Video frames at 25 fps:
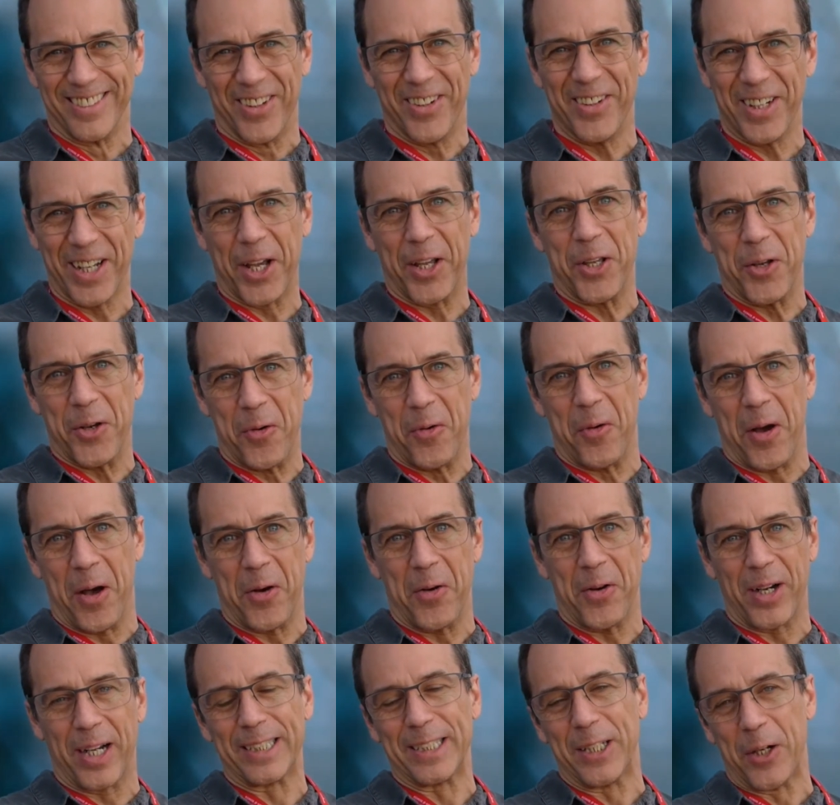¿no? Hay un
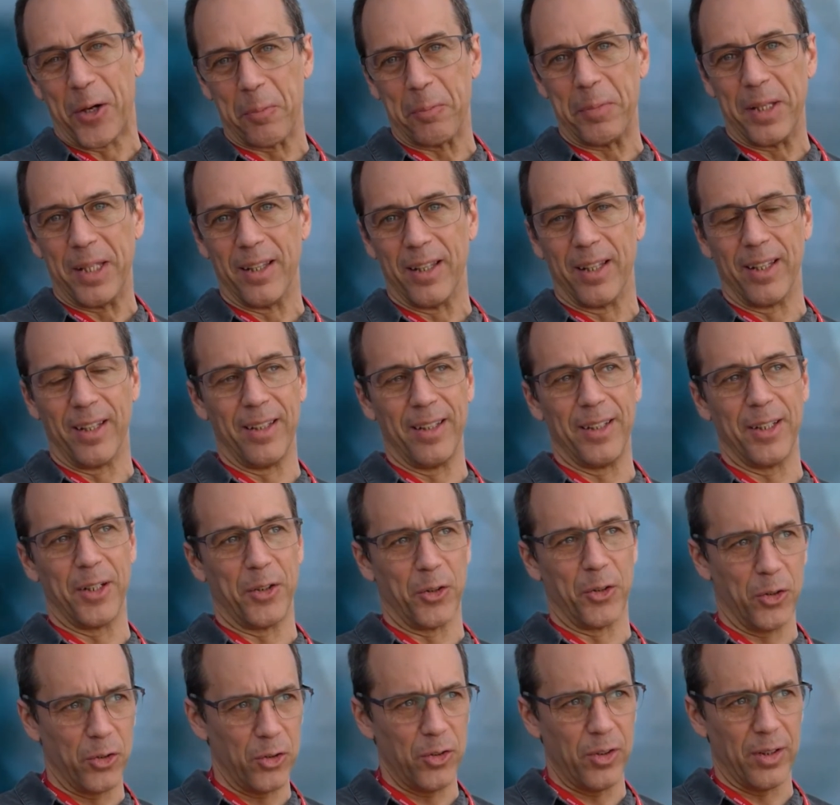juego que te lo pide. Y
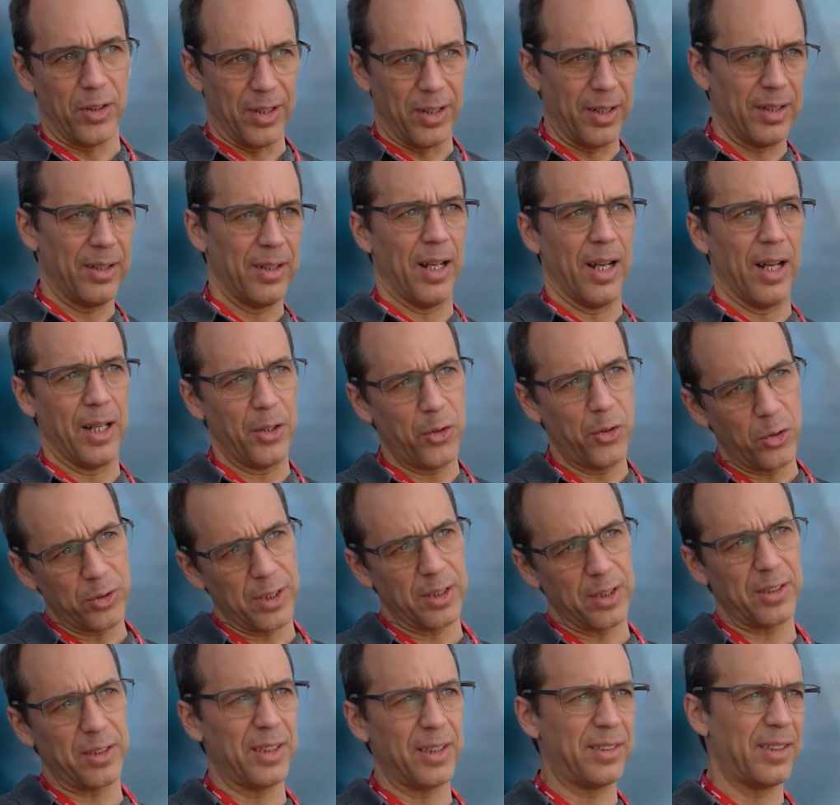digo, no, no, hay
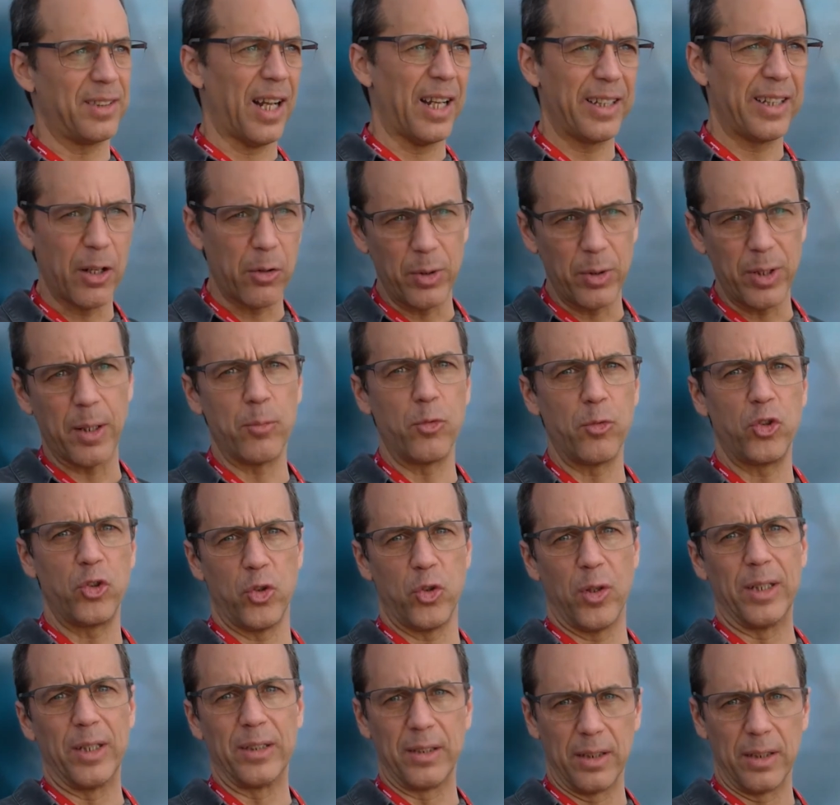cosas que hay que cuidar
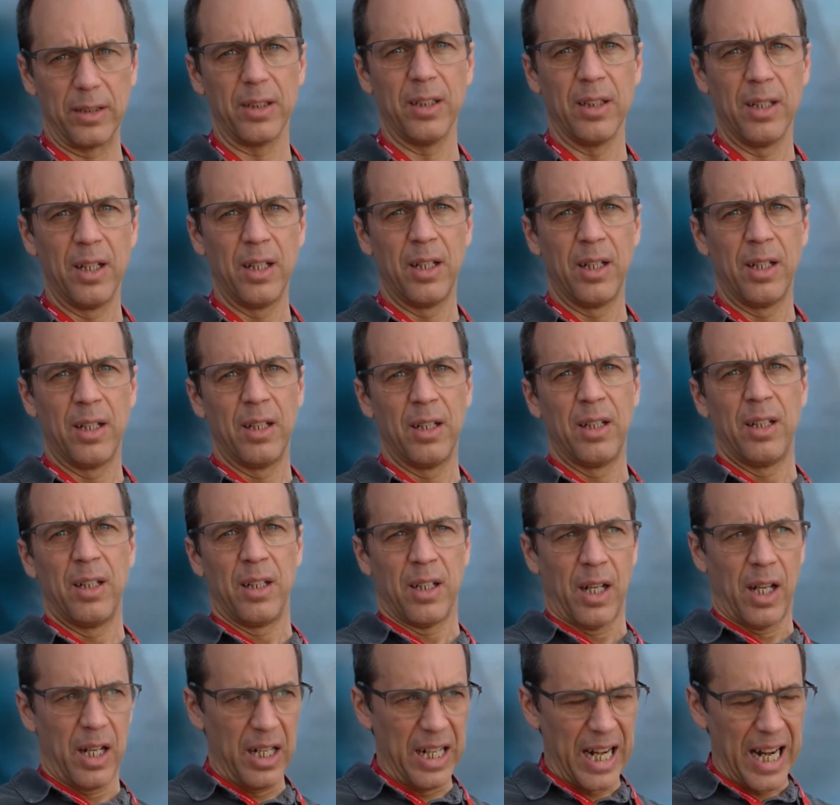mucho antes, ¿eh?
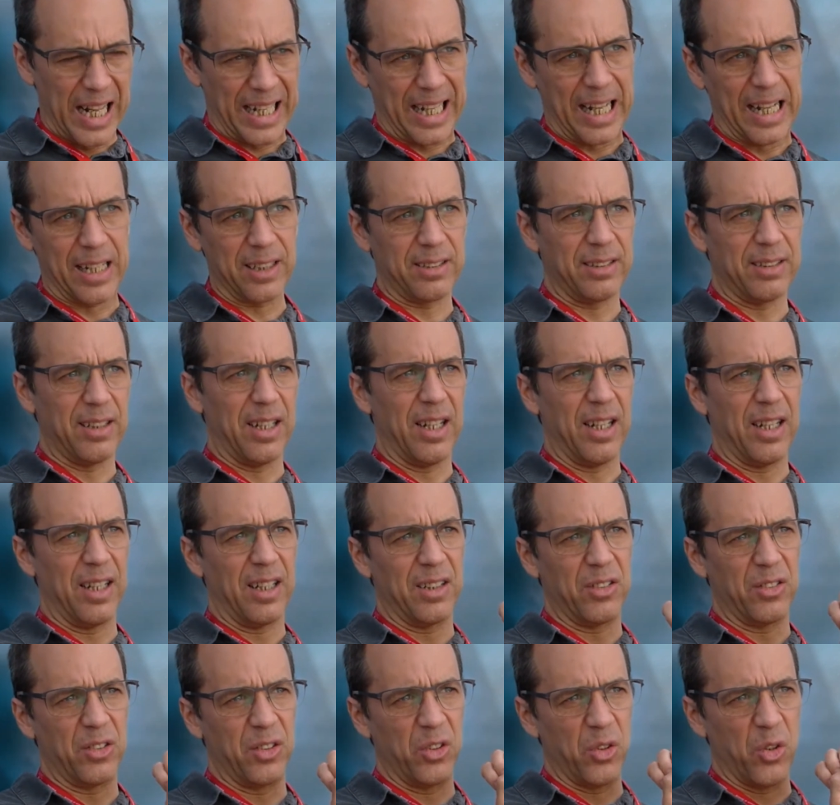En la casa,
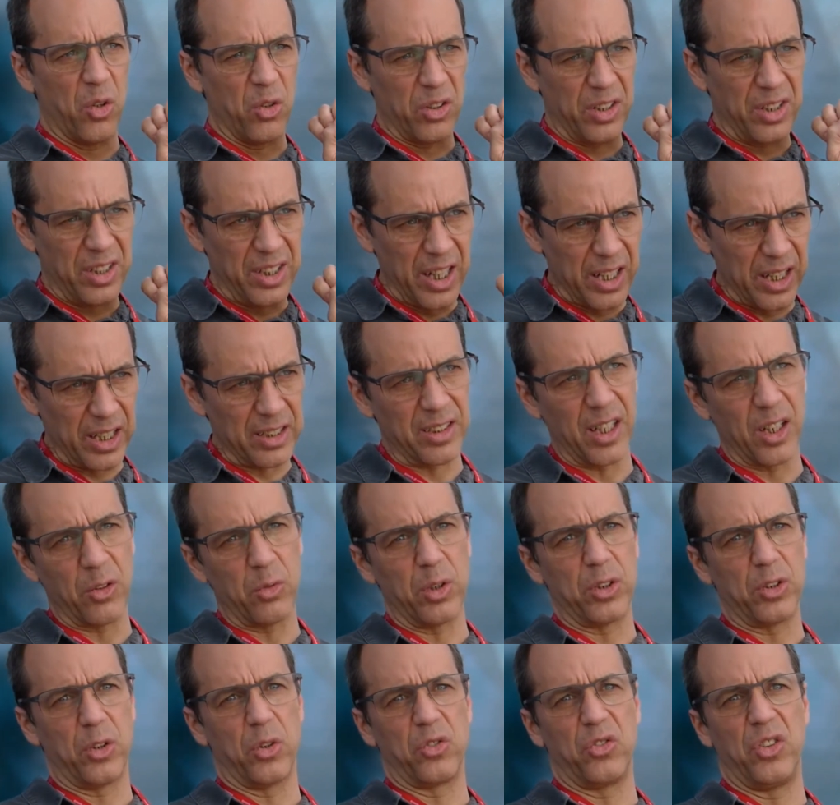con quién están
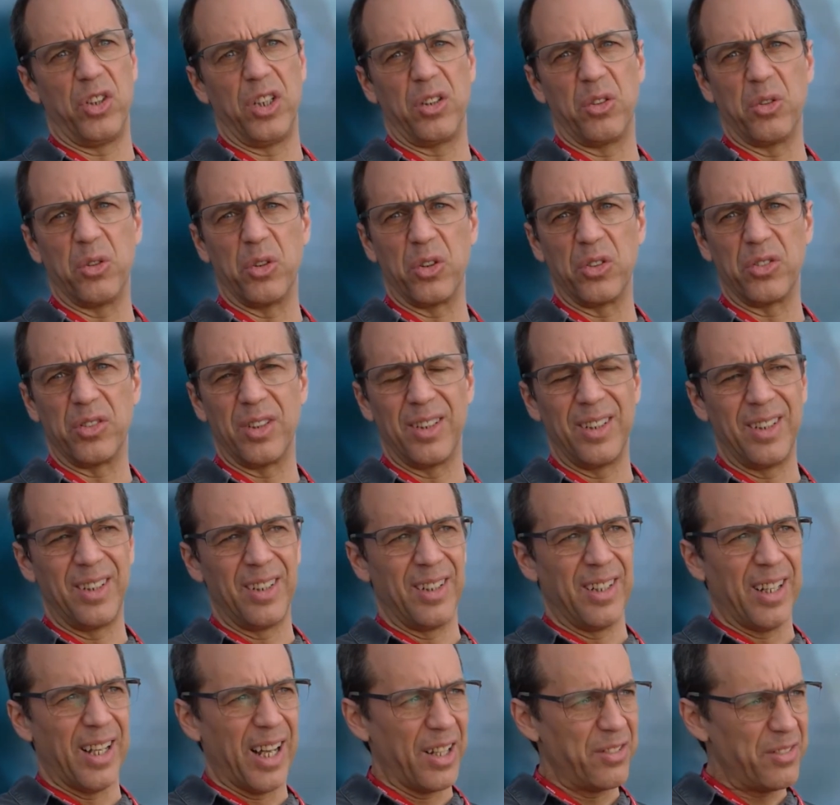nuestros chicos.
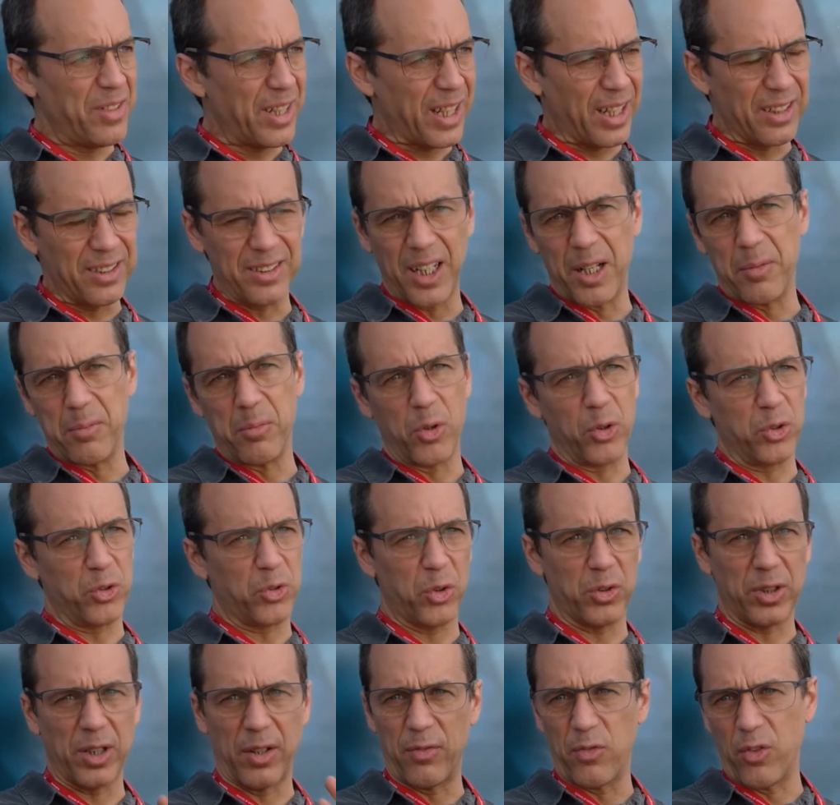Hay una cantidad de
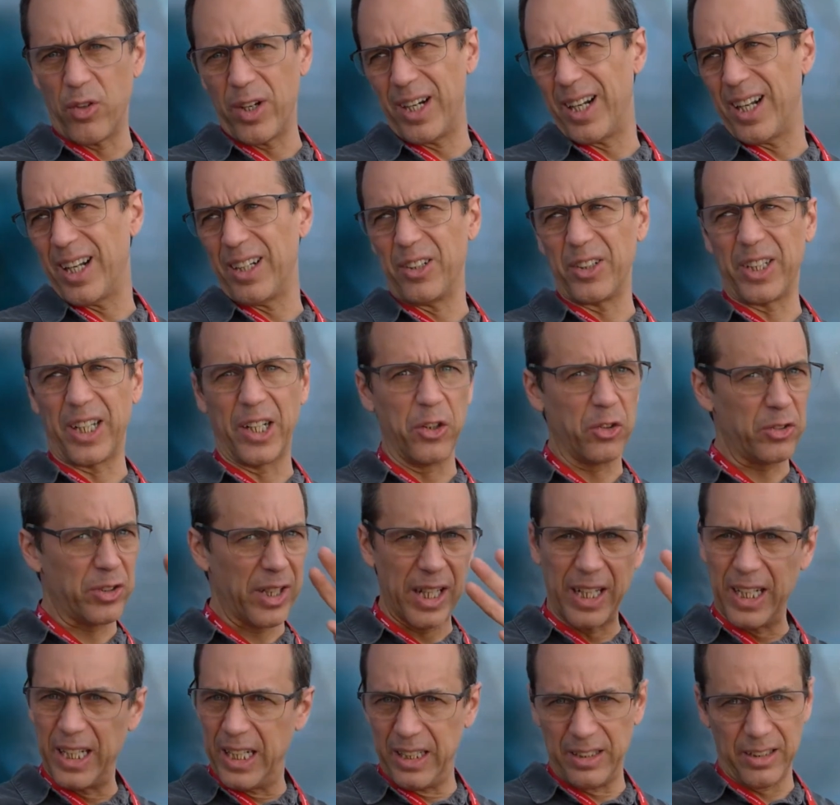monstruos afuera que no
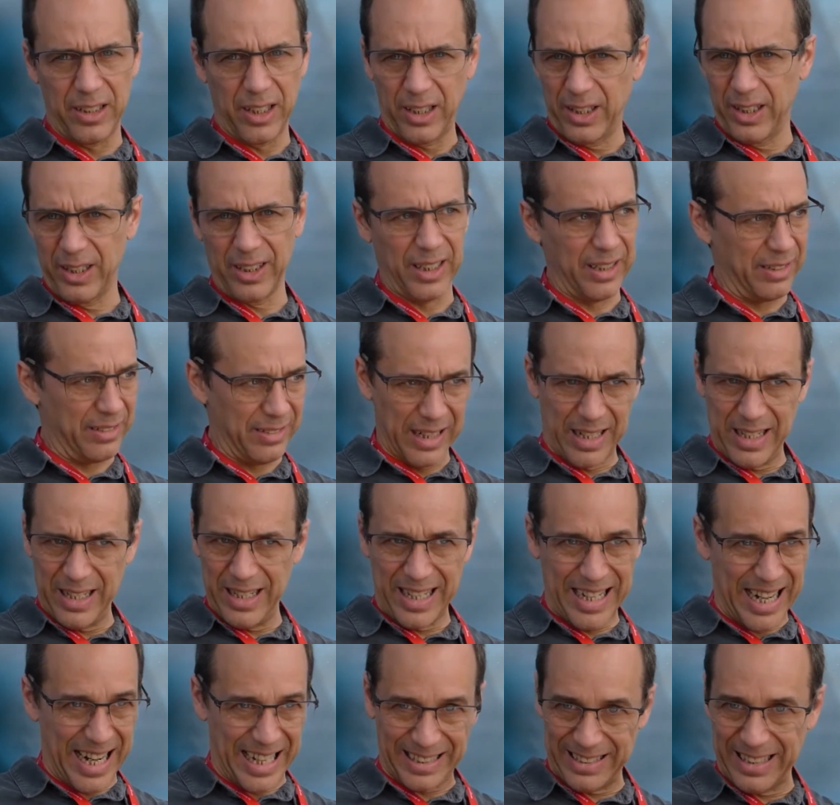están en el internet, que están
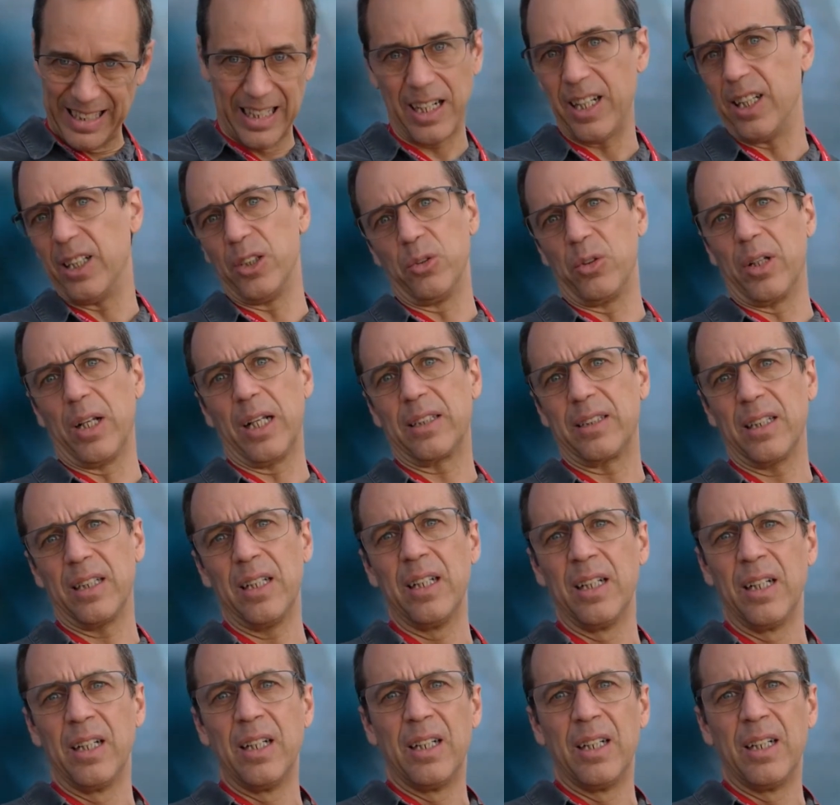en la sala de tu casa